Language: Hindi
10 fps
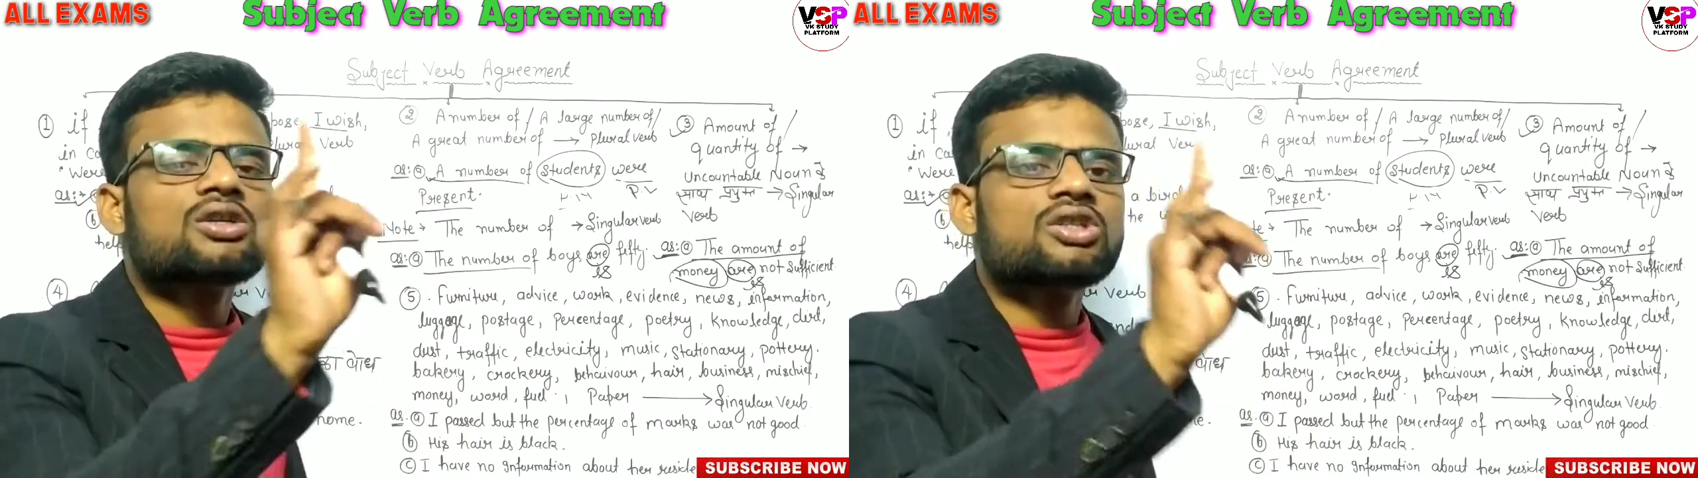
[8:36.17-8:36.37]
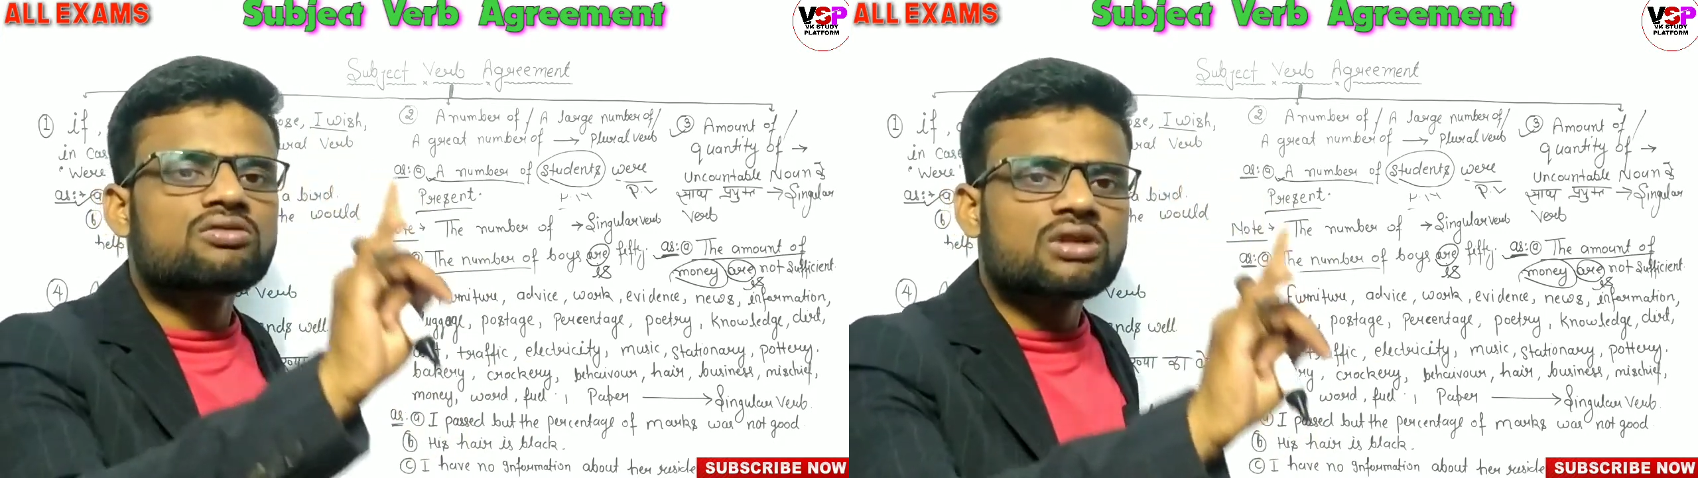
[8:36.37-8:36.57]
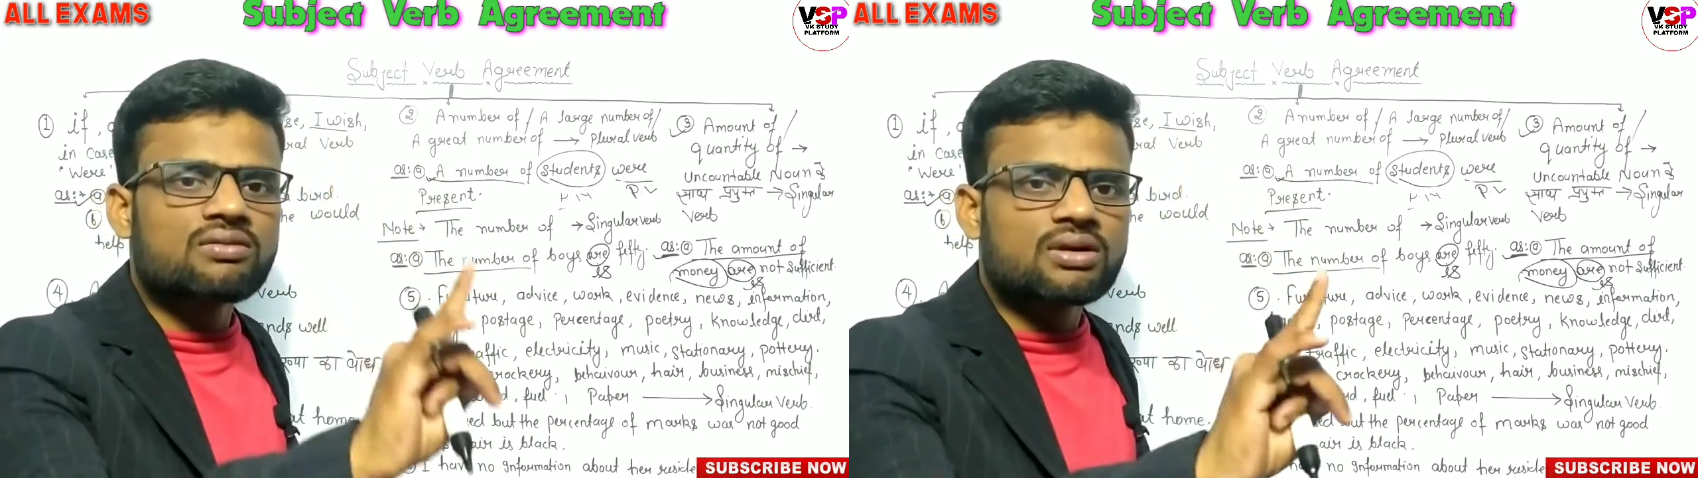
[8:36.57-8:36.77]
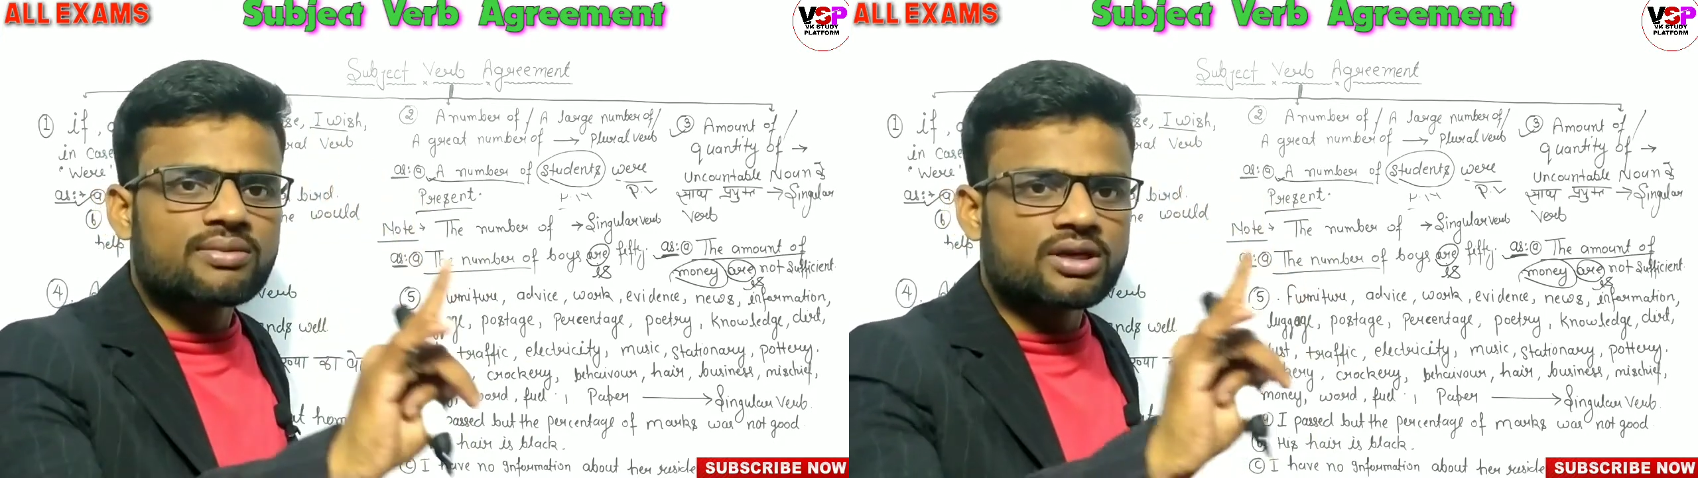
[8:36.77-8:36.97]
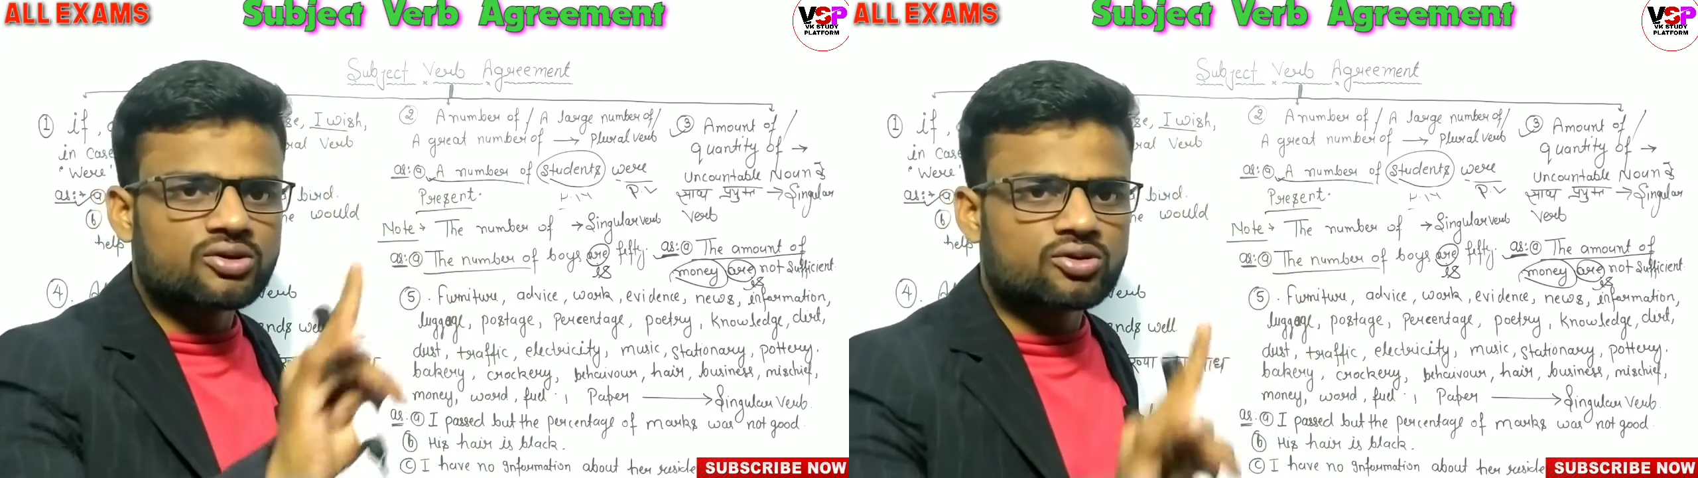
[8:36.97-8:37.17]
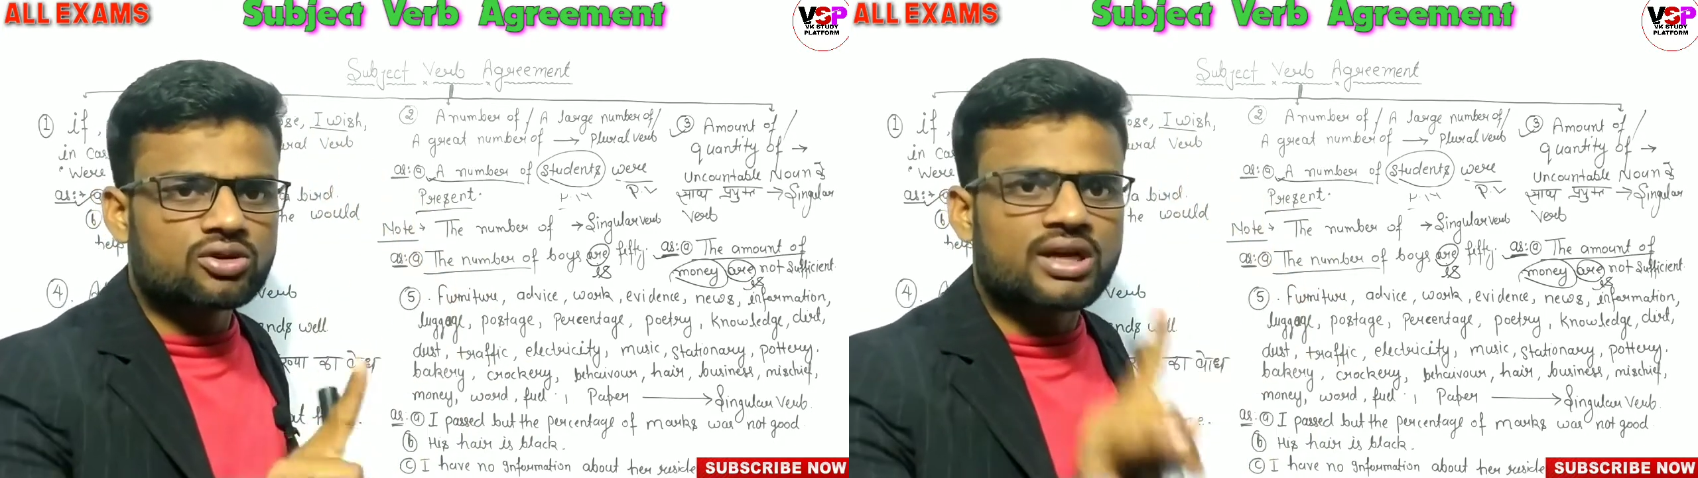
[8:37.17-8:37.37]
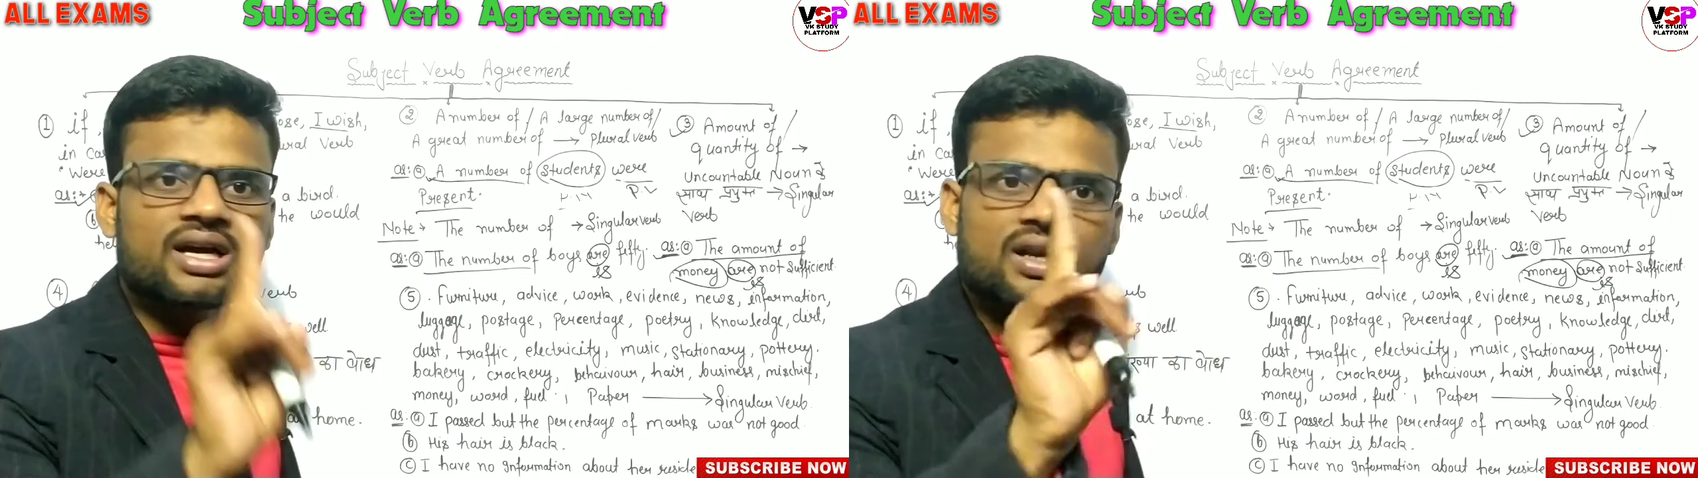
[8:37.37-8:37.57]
सिंगुलर वर्ब का यूज होता है